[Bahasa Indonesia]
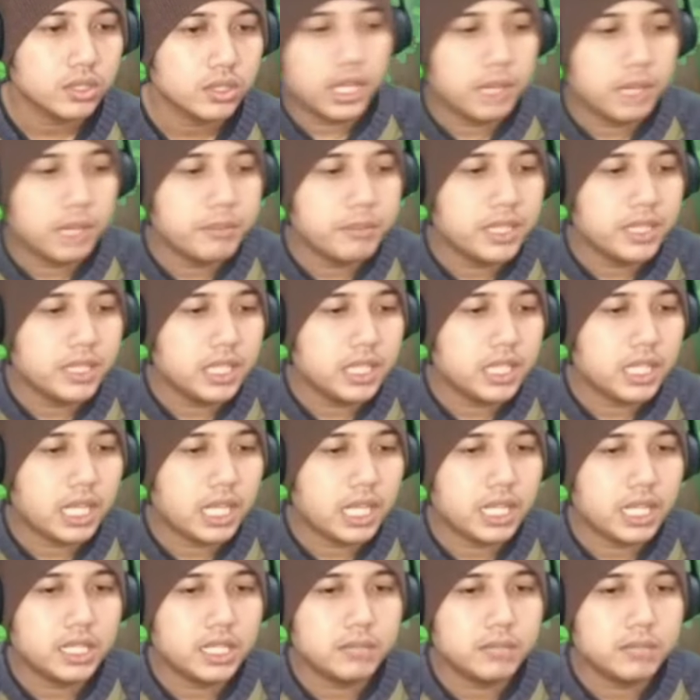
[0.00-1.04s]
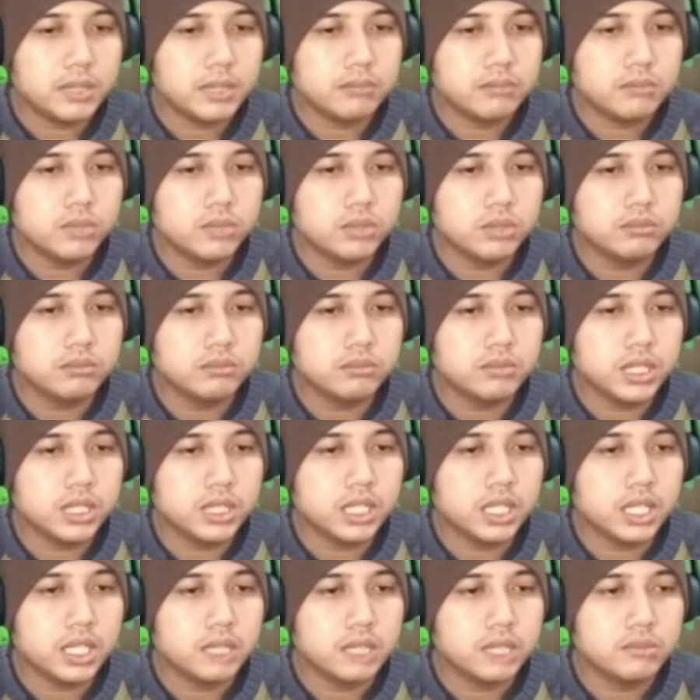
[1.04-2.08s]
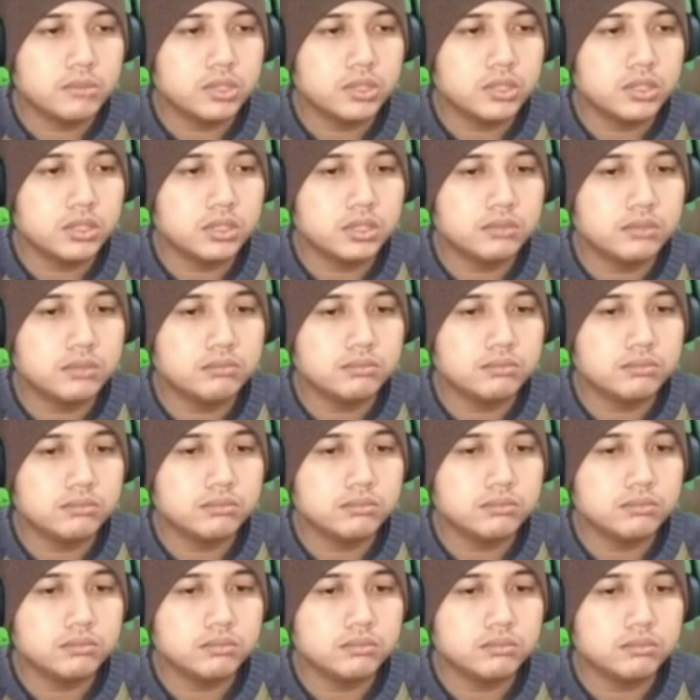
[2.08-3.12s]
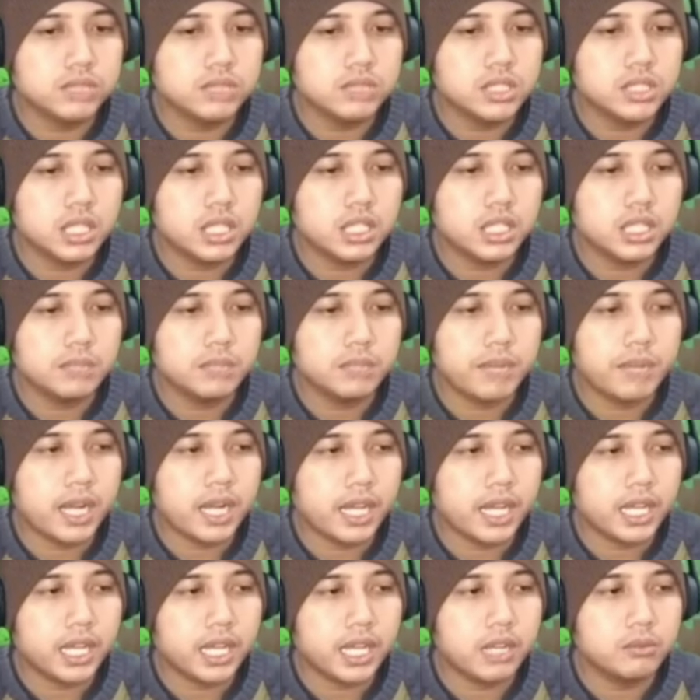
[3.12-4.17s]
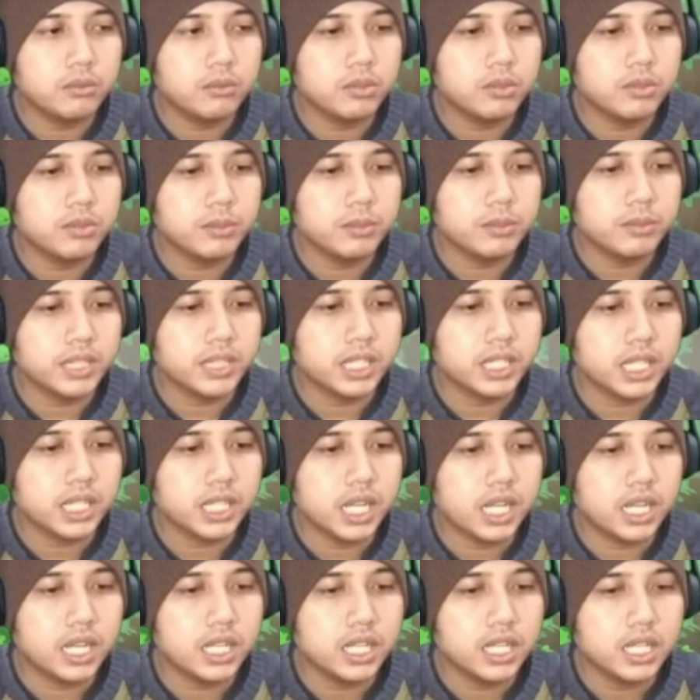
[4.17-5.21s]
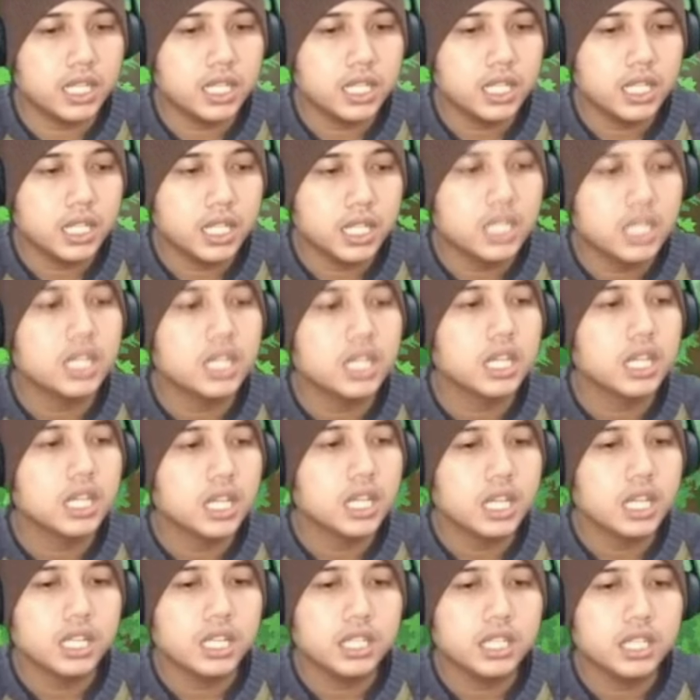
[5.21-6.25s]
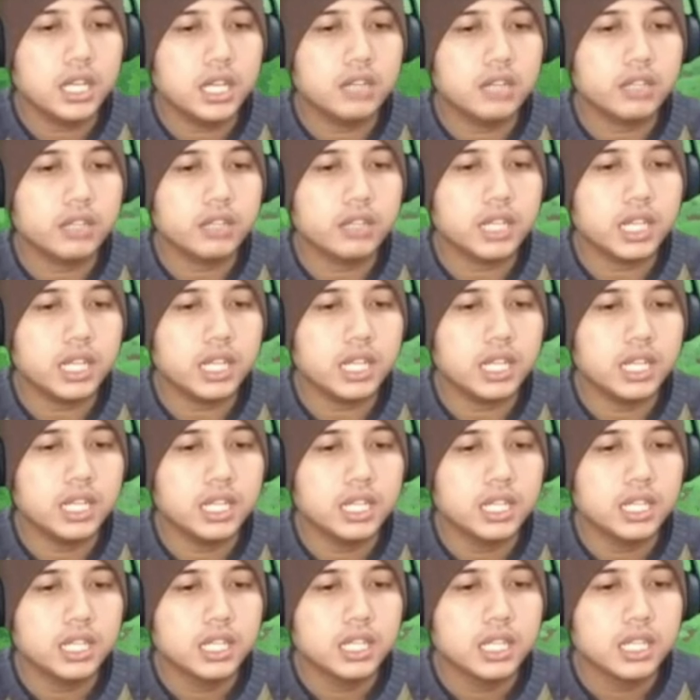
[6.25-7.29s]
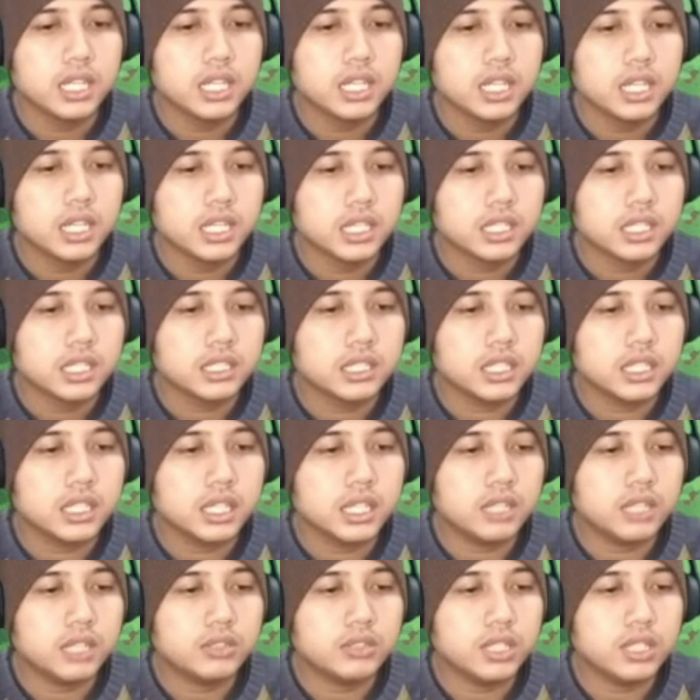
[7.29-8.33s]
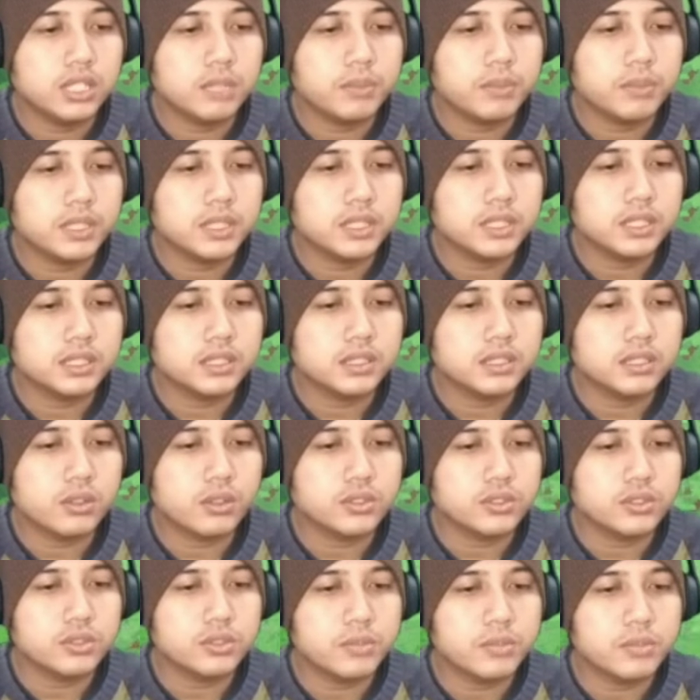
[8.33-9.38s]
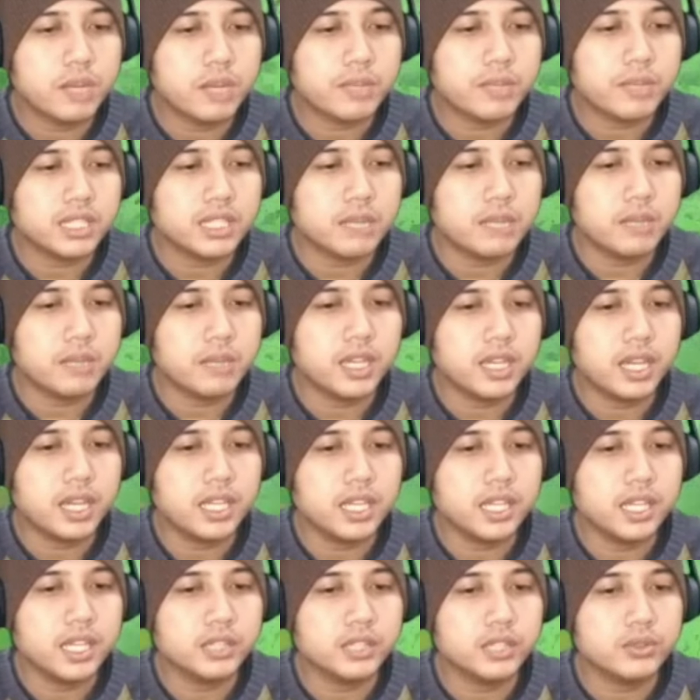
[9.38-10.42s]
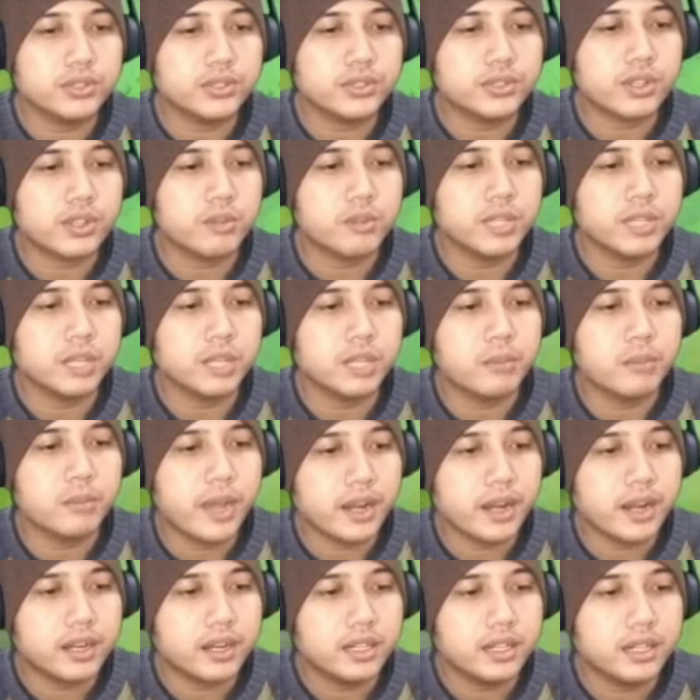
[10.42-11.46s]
mythical emang belum ini ya belum bisa dipakai kalau belum mythical ya oke okay lah kita udah dapat kostum yang pertama ya yaitu strawberry bear